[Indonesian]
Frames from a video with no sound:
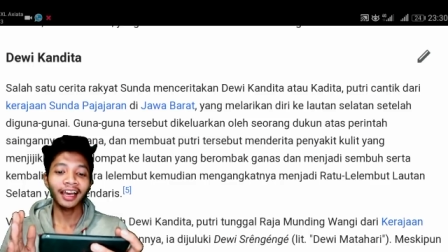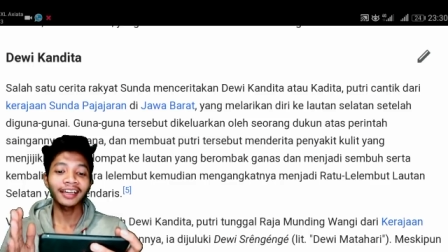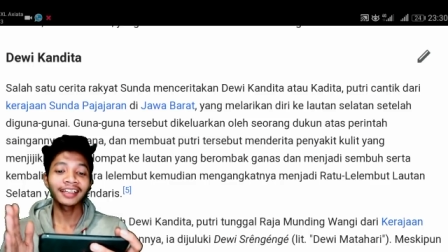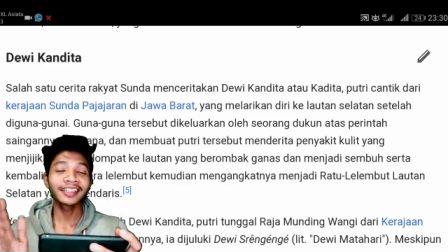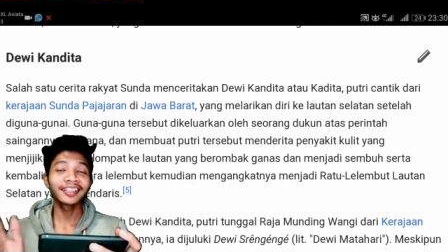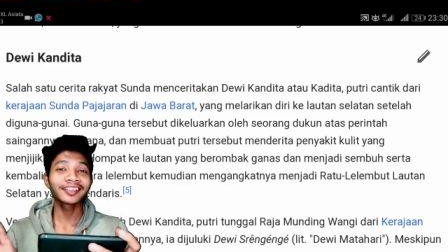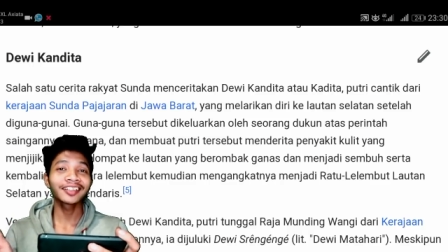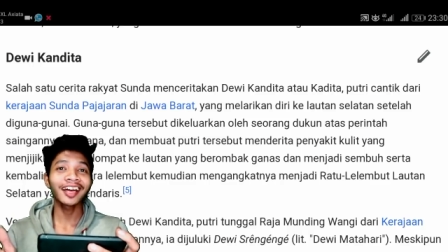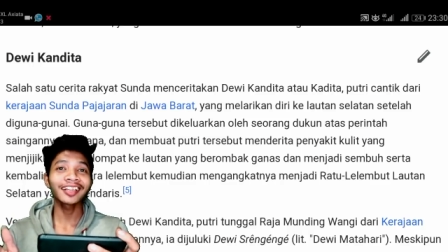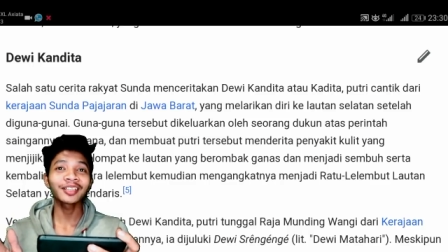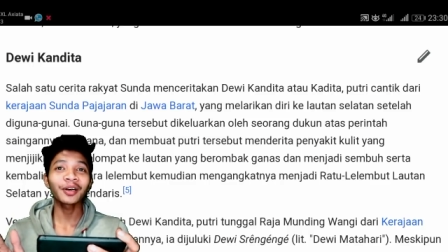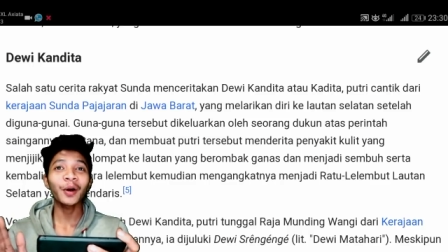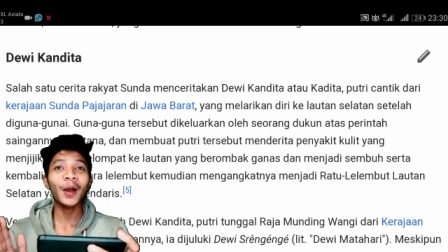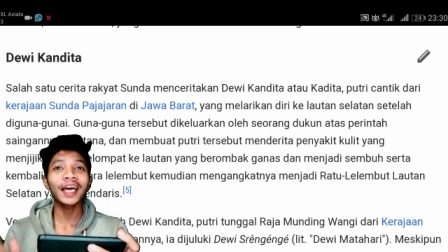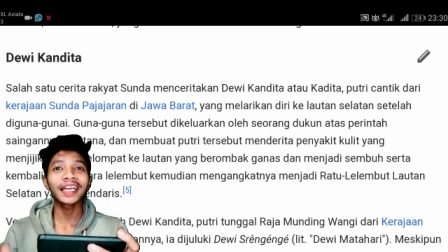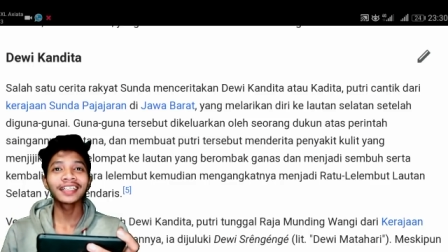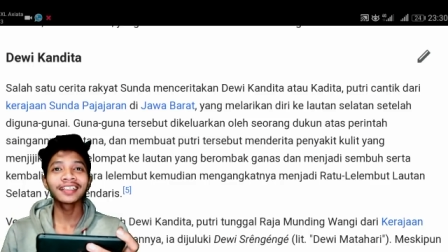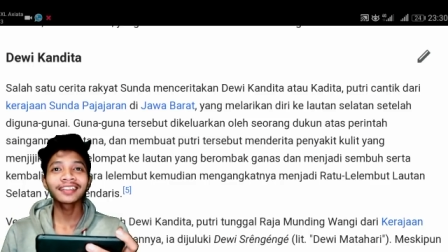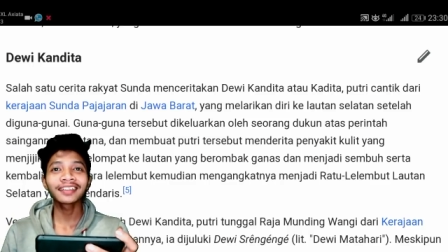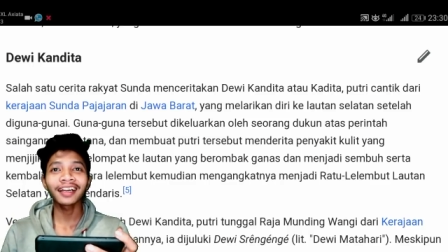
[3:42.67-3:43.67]
Kandita atau
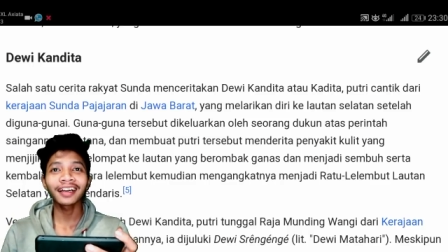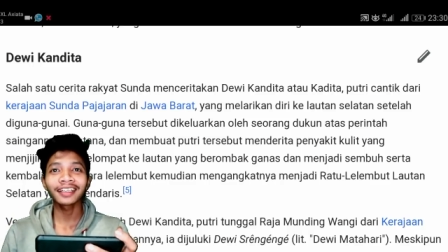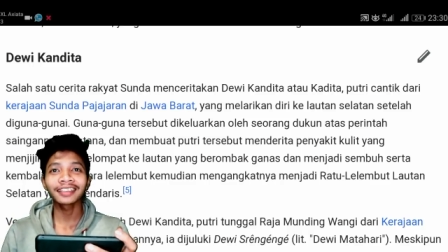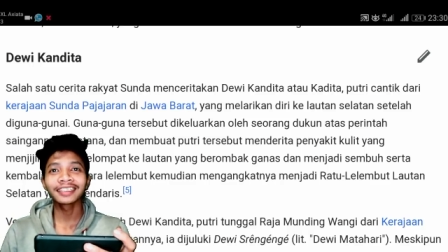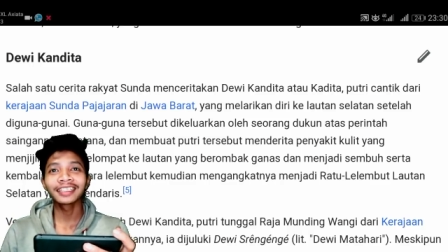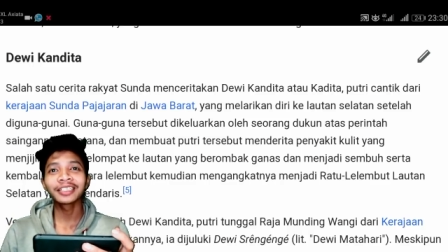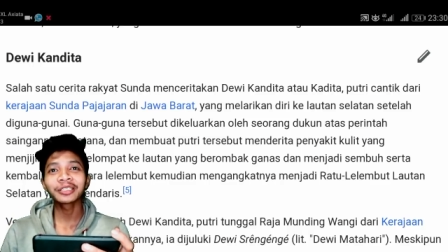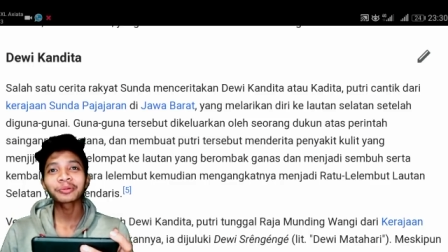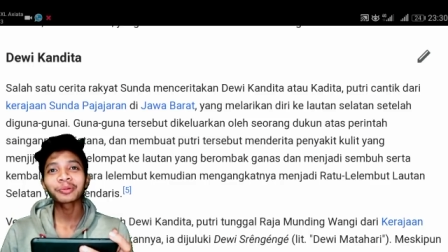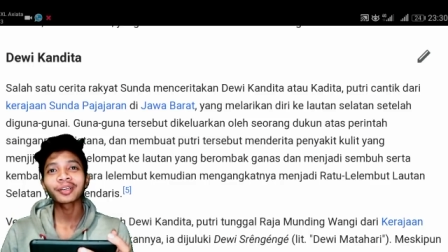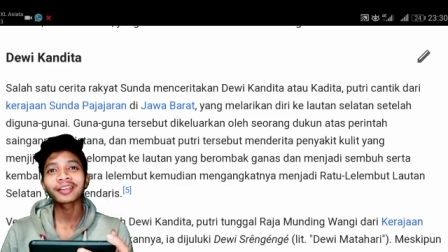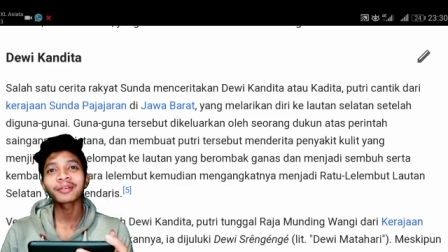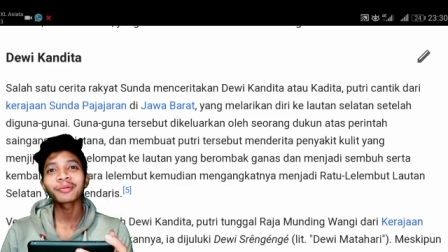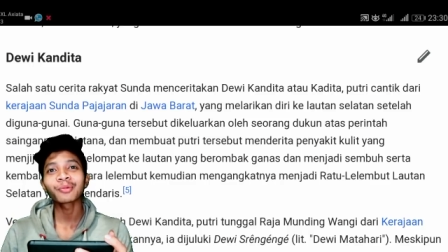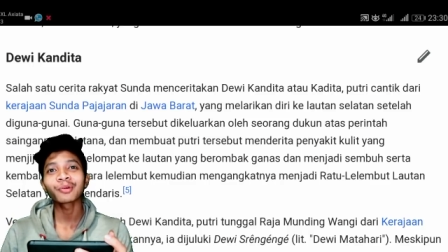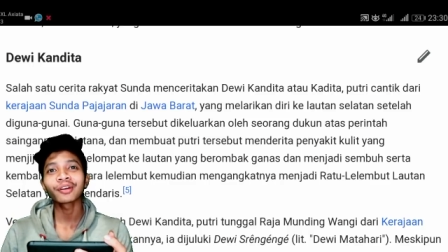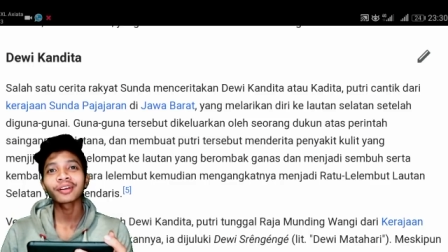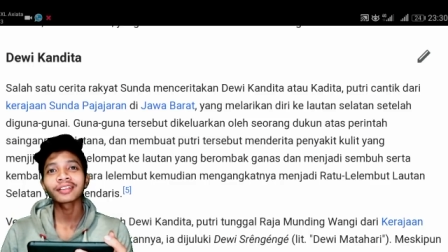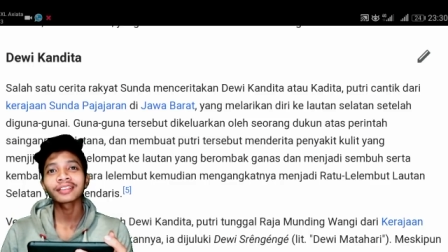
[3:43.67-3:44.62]
Kadita. Jadi sebenarnya